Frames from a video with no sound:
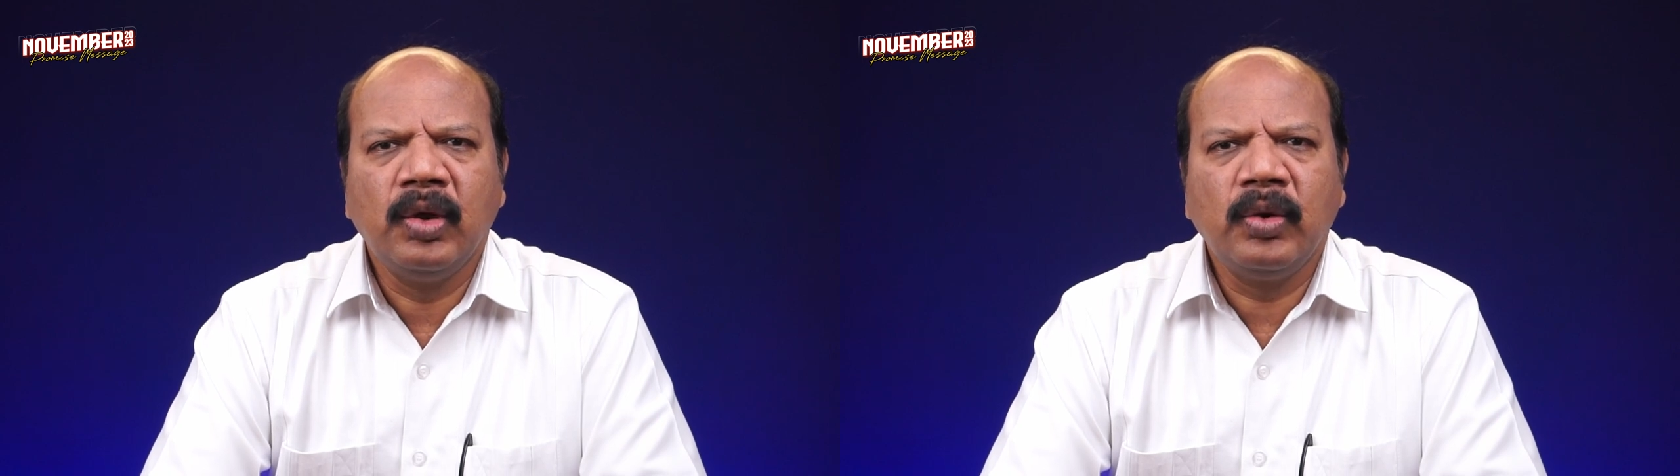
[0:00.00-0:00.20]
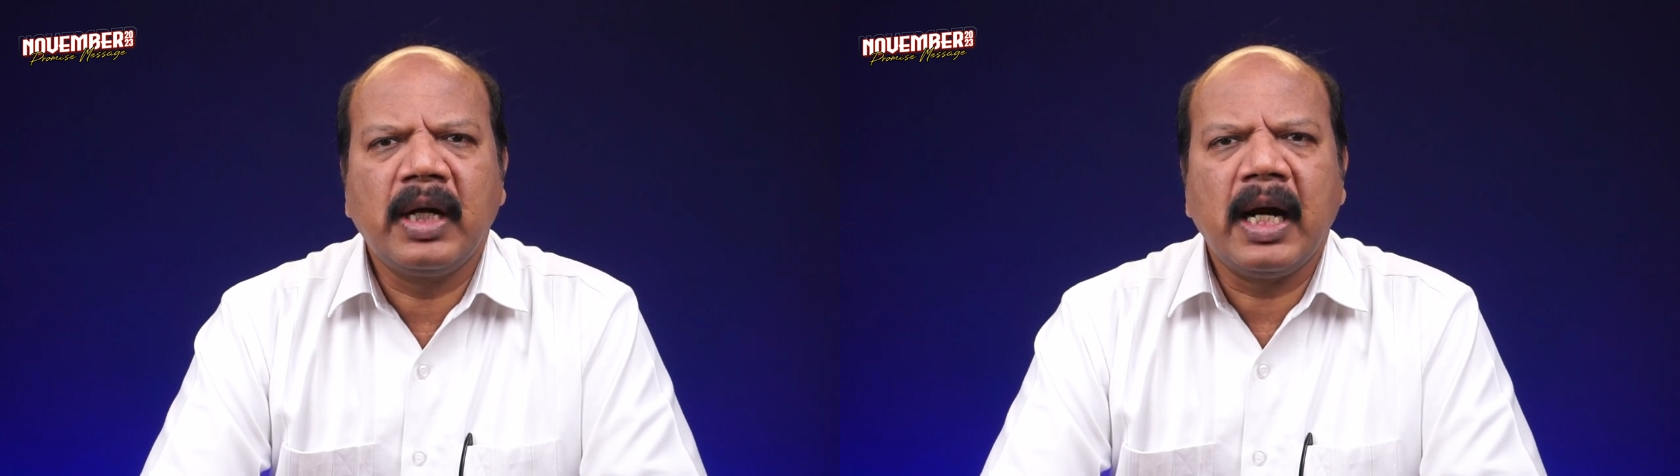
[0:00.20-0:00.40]

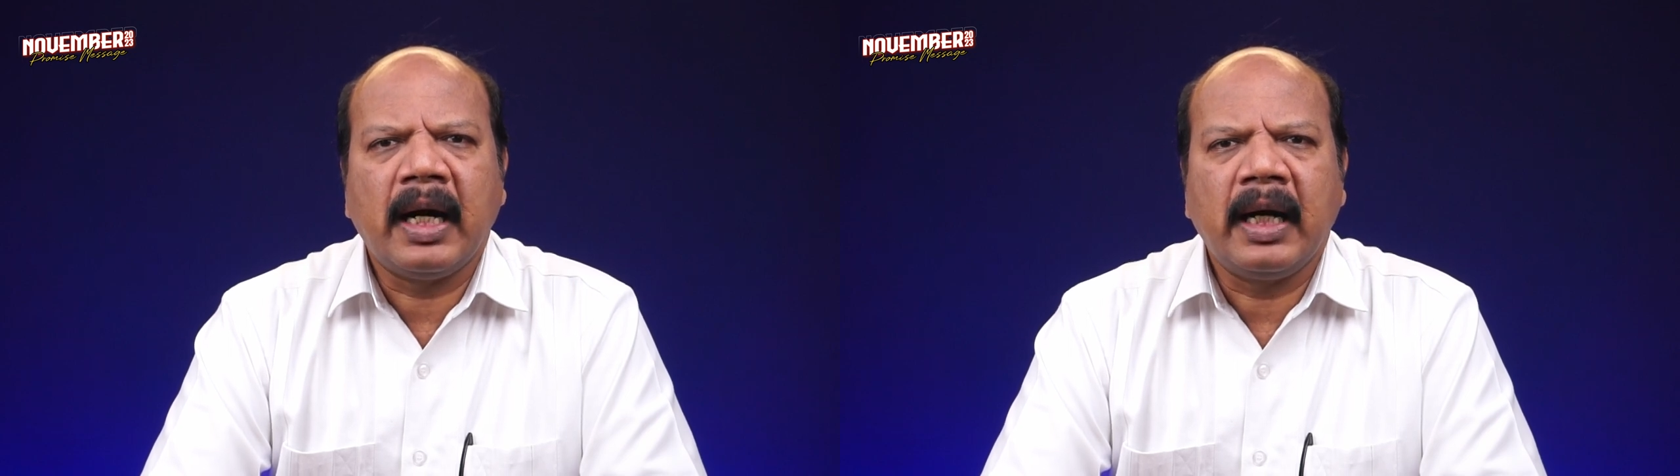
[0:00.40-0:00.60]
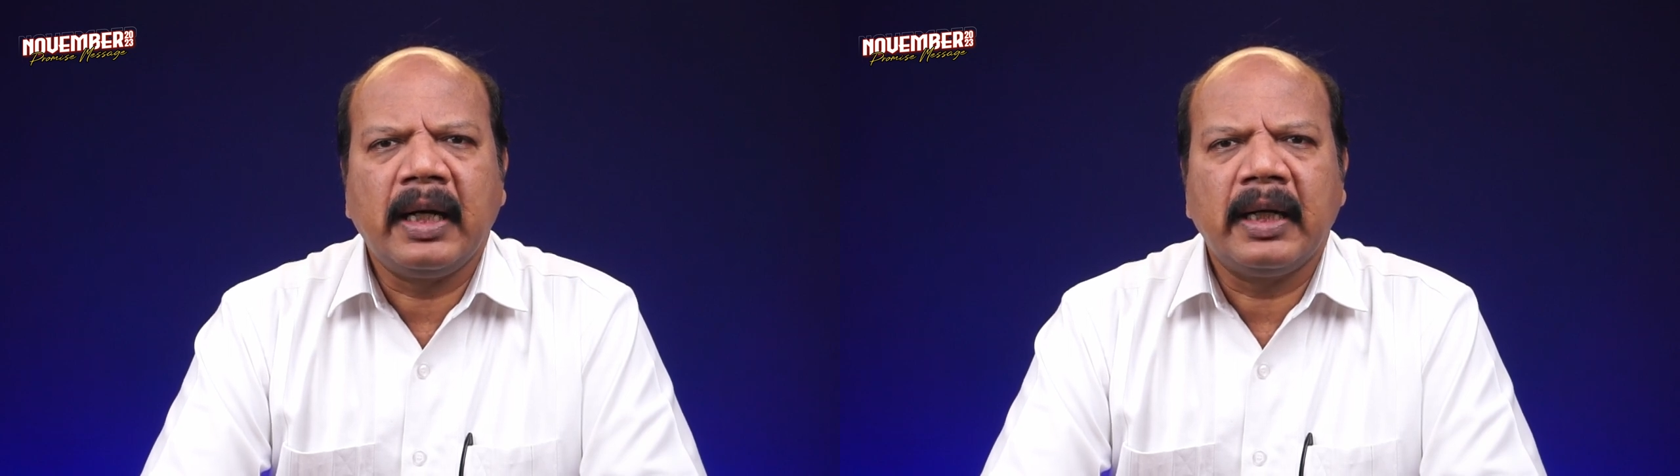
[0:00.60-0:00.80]

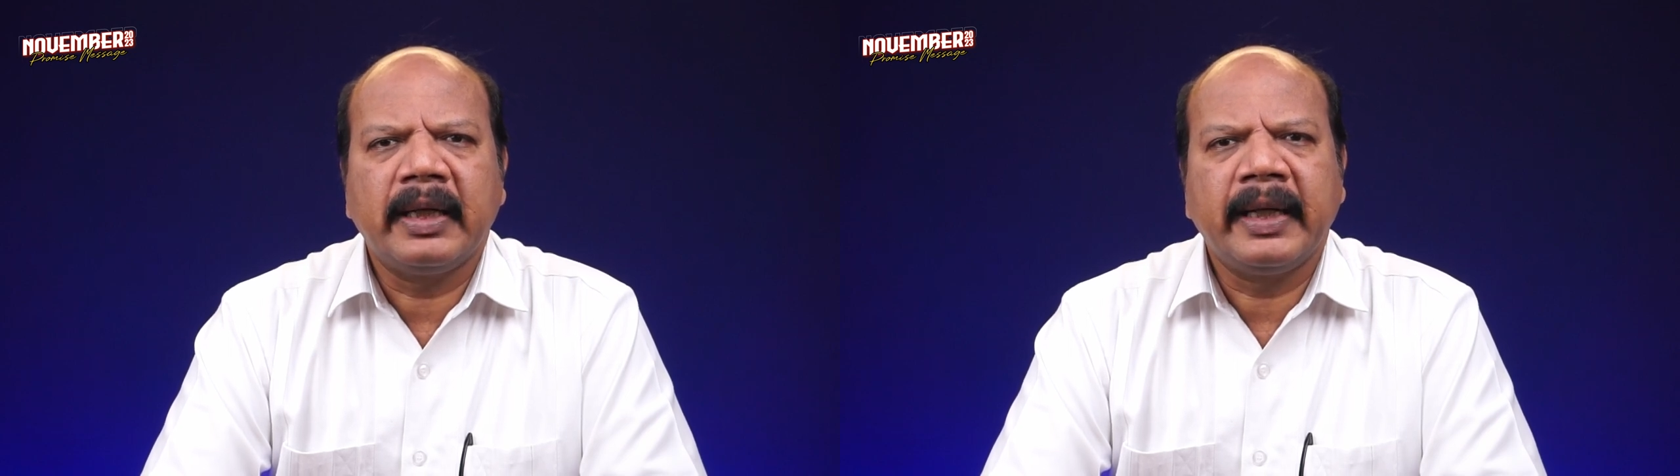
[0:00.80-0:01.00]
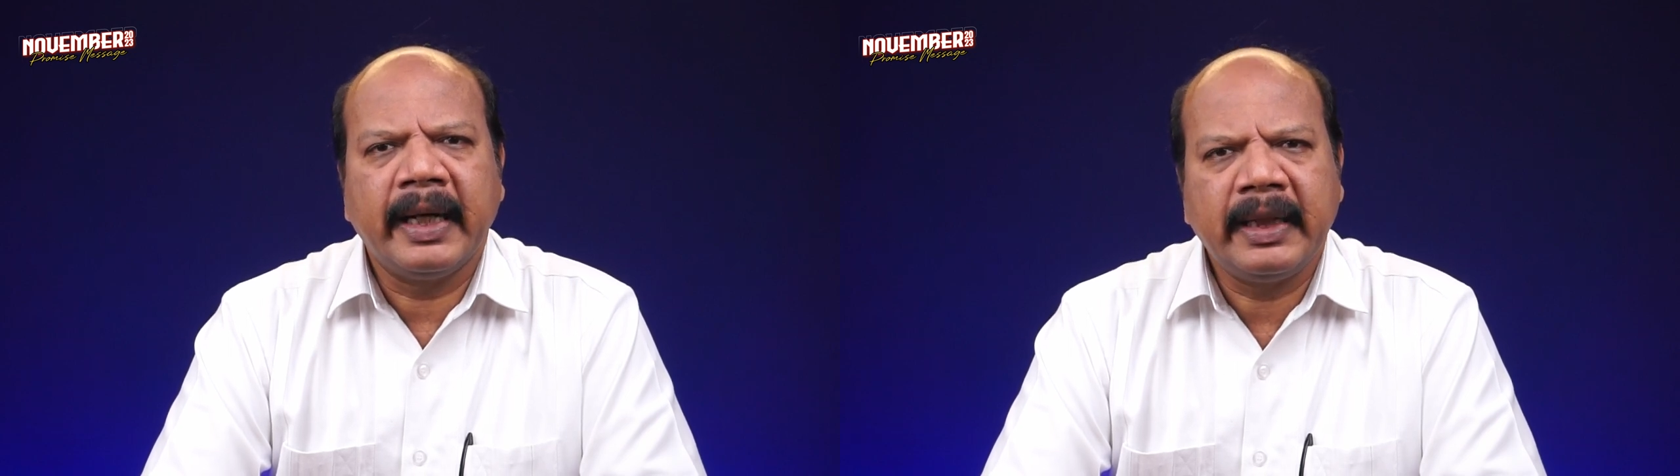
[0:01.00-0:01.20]
லூக்கா
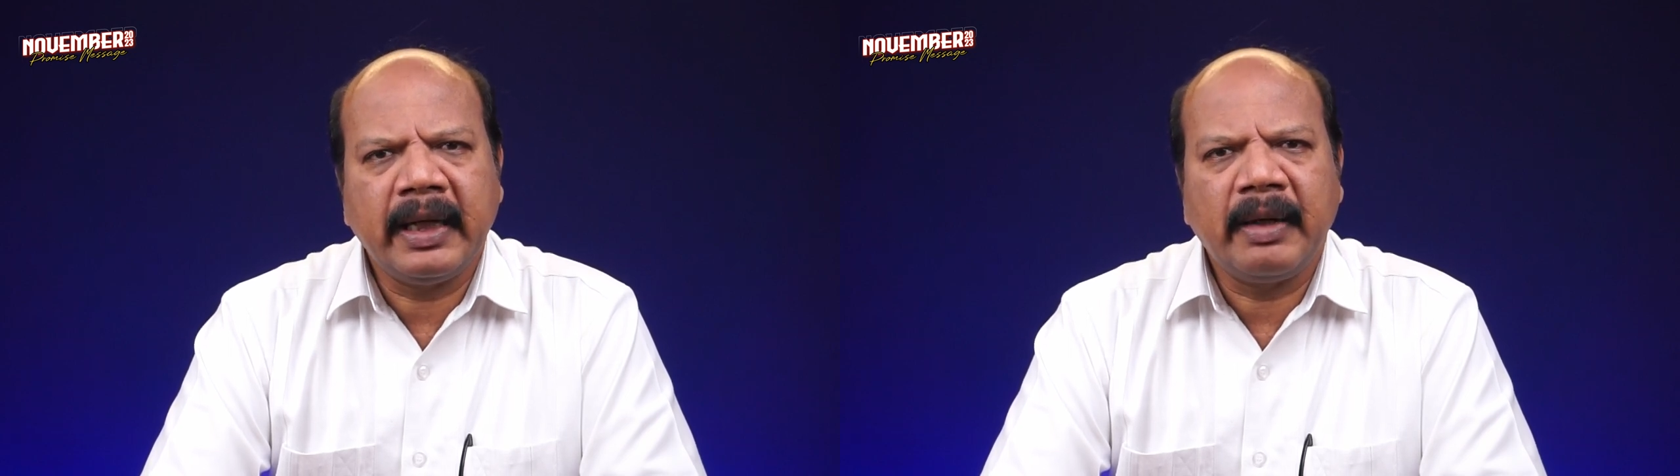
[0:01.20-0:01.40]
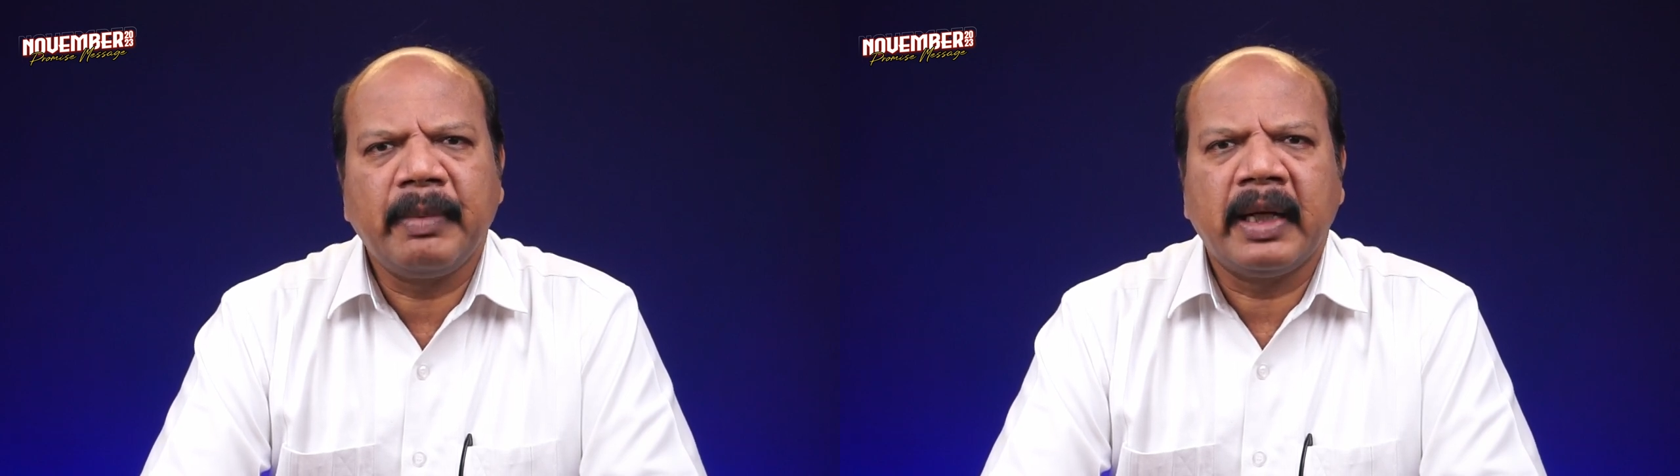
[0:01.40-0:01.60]

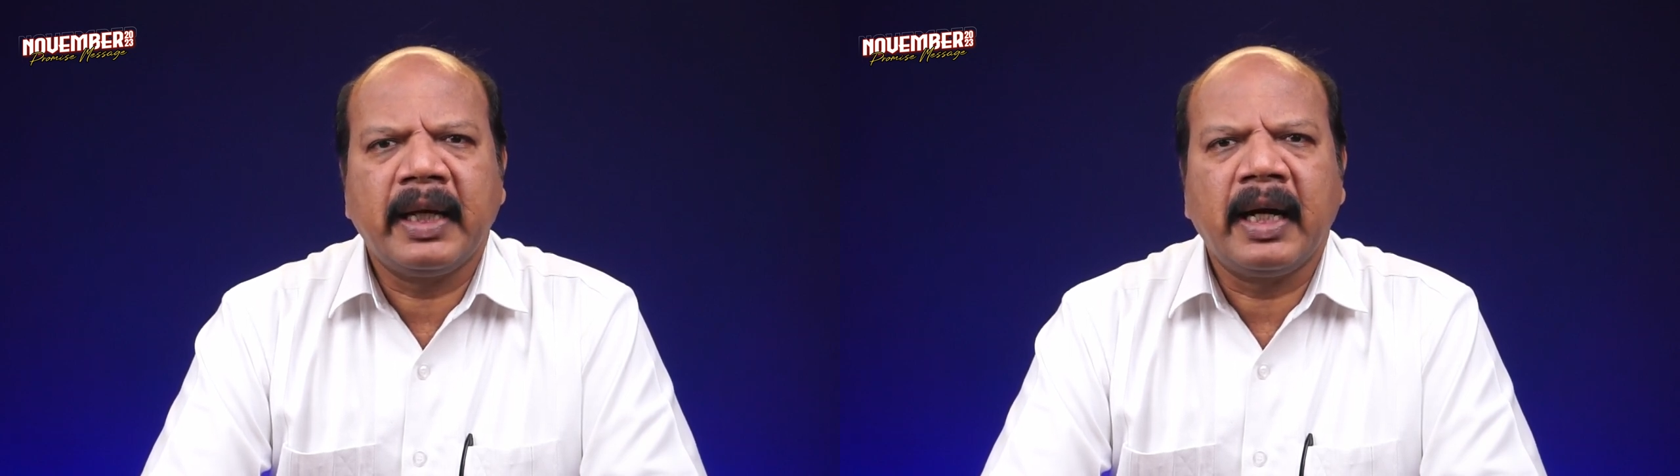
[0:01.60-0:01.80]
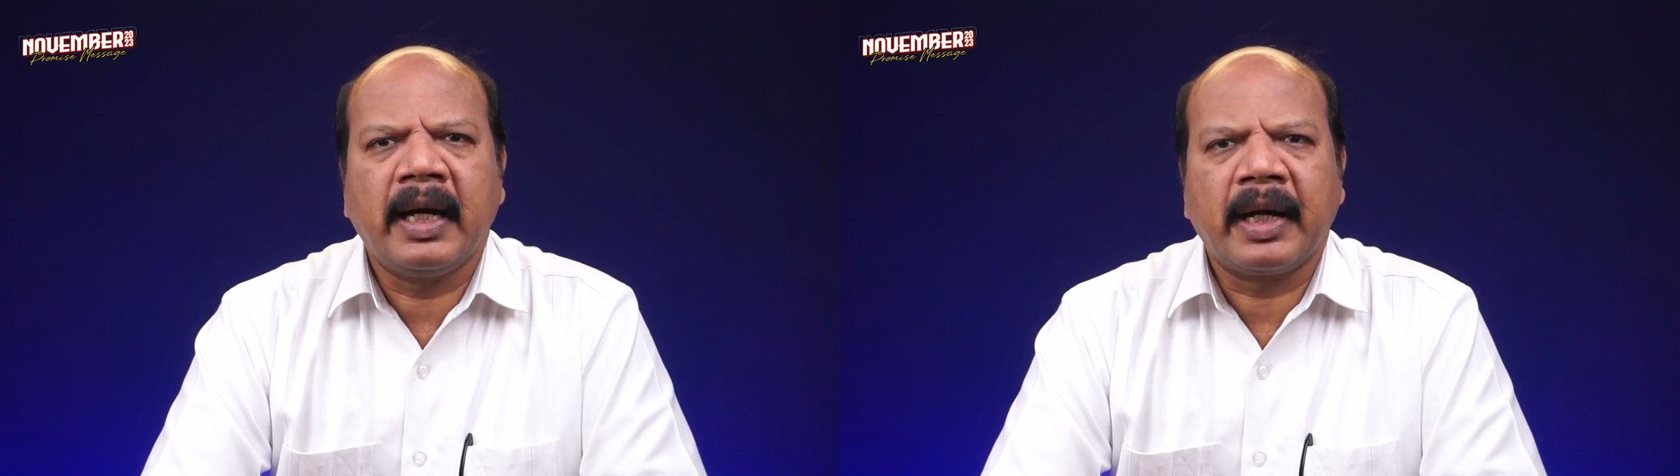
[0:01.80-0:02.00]
எட்டாம்
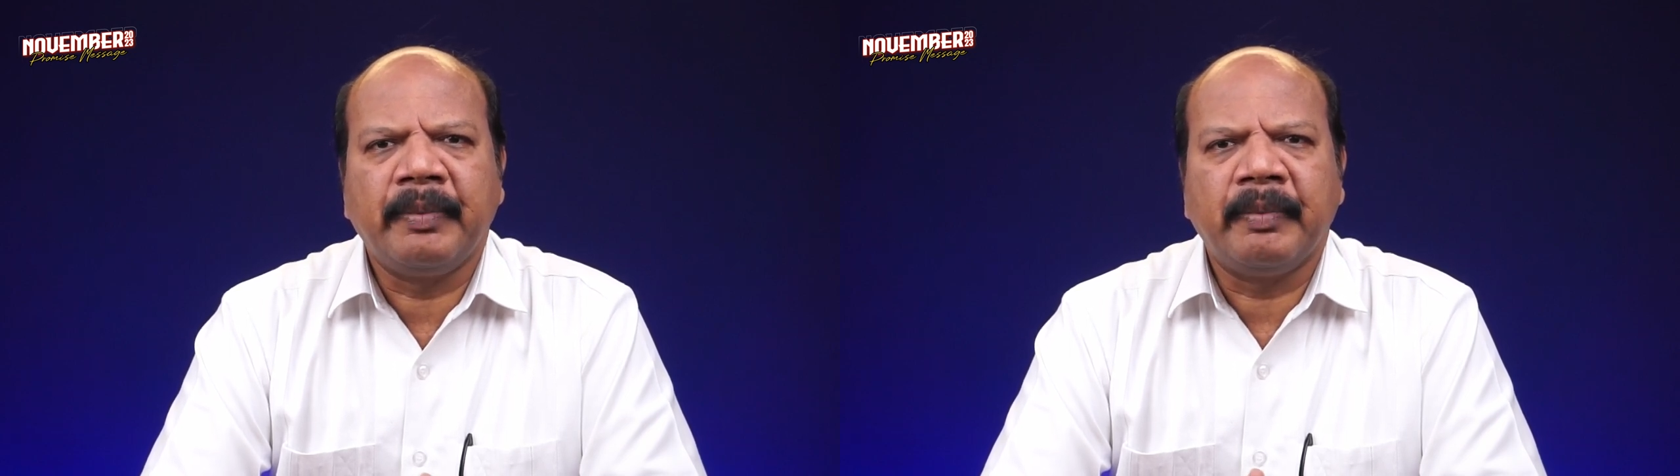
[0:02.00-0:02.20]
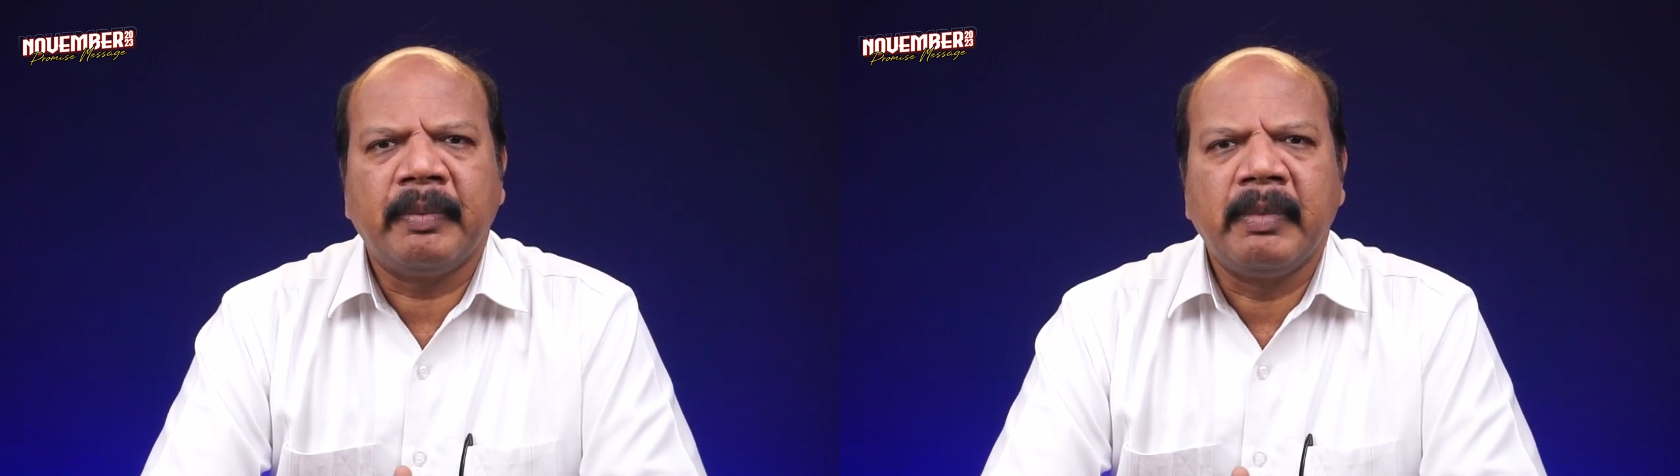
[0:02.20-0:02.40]
அதிகாரம்